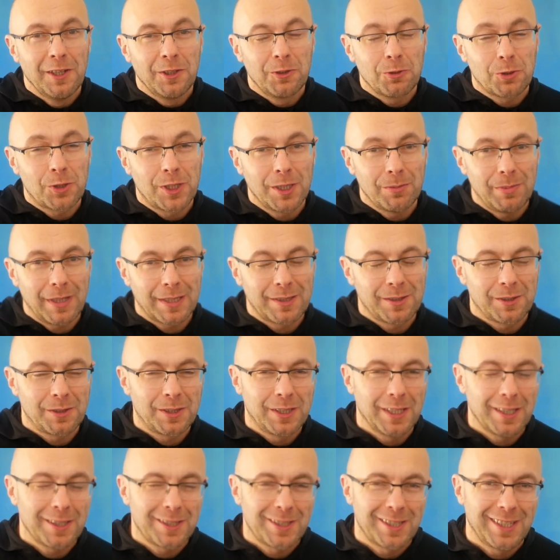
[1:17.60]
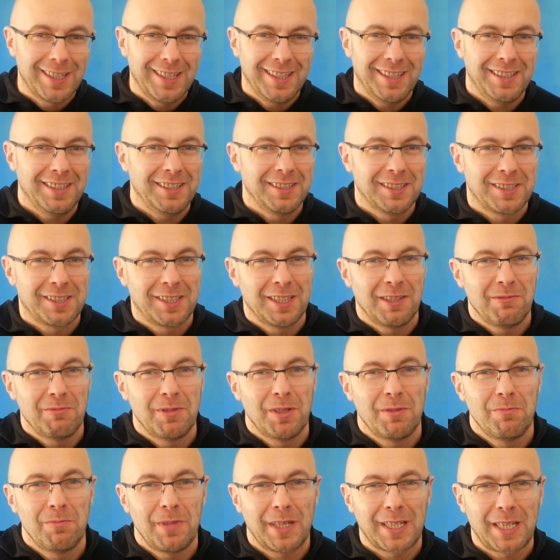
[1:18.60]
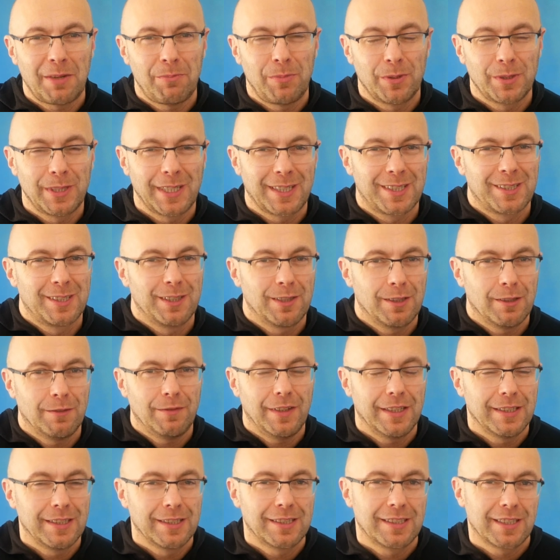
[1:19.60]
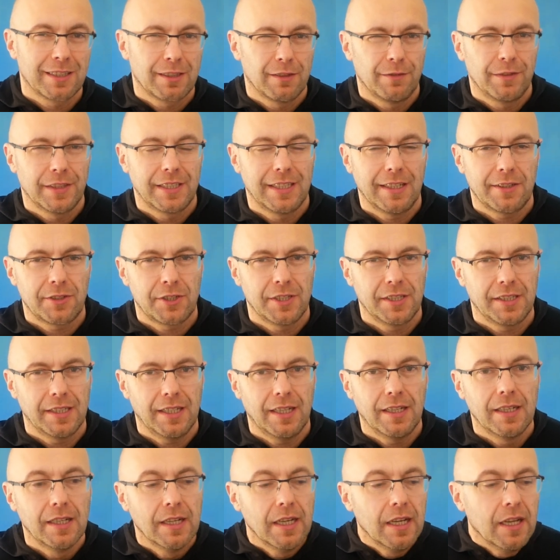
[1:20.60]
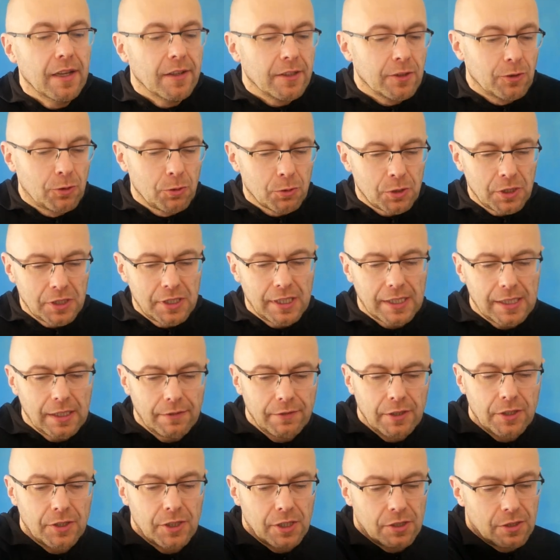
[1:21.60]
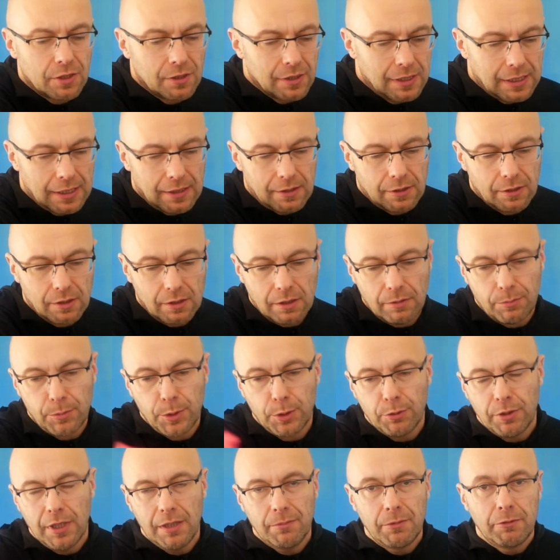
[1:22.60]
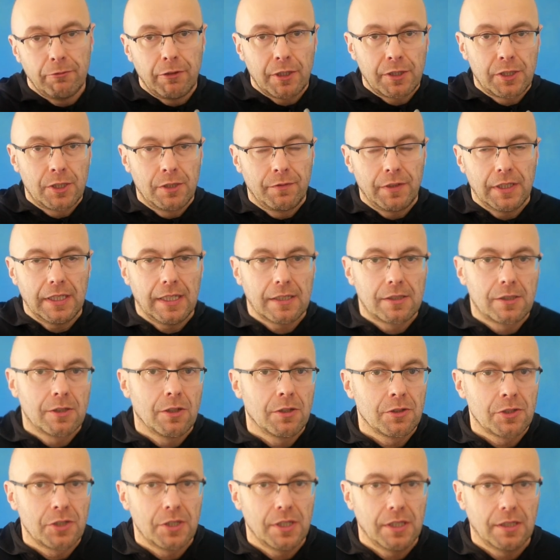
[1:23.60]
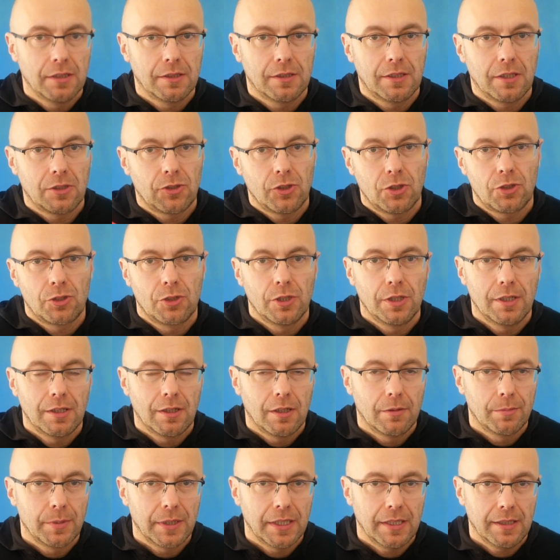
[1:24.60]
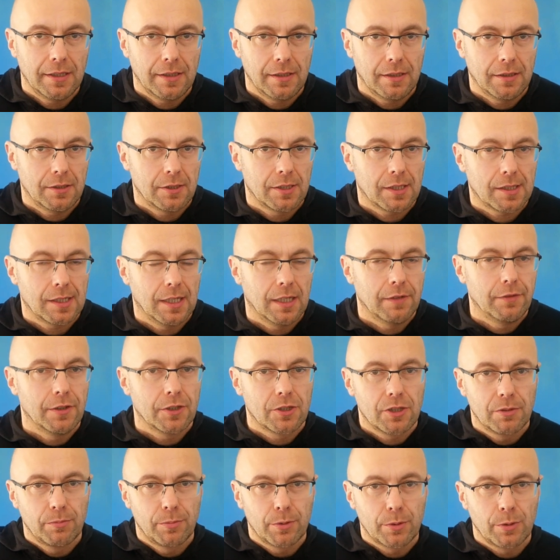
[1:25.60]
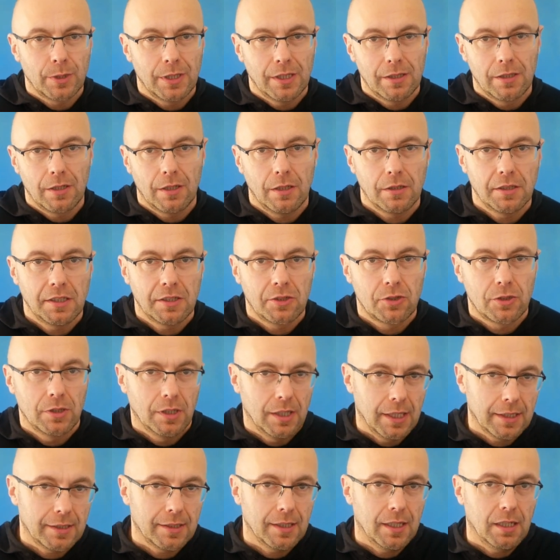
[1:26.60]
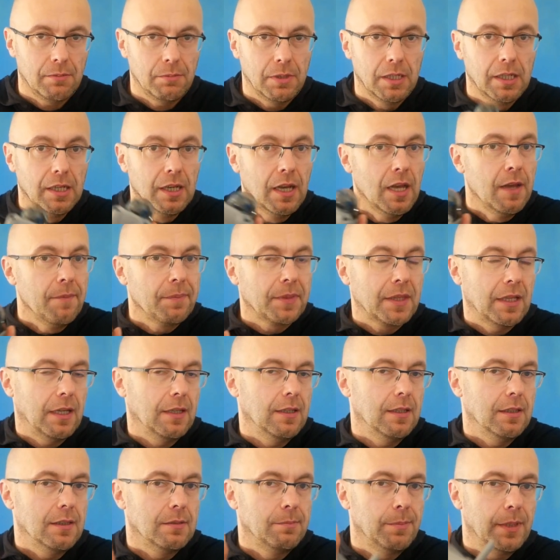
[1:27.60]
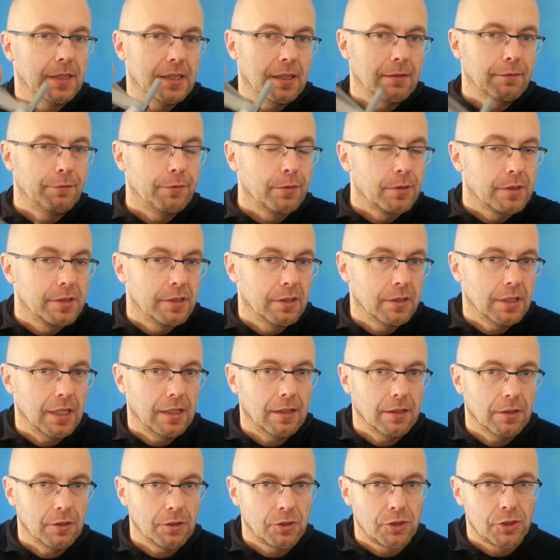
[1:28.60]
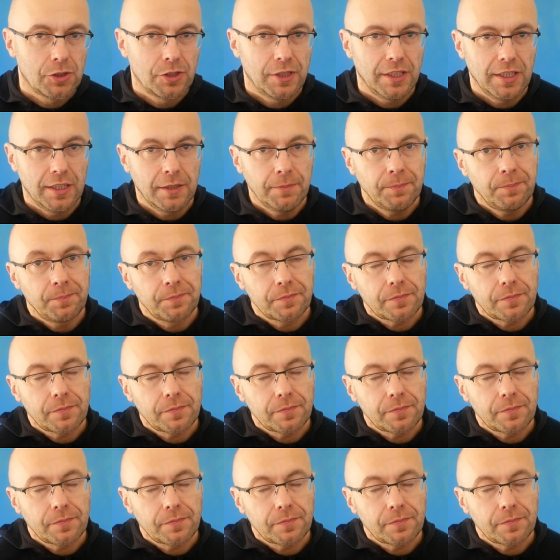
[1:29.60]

już się bardzo cieszę, jestem mega podekscytowany z tego wydarzenia. Dużo ciekawych rzeczy ostatnio robiłem i właściwie na co dzień te rzeczy robię ciekawe, czy buduję drony, czy latam, e, badam funkcjonalności.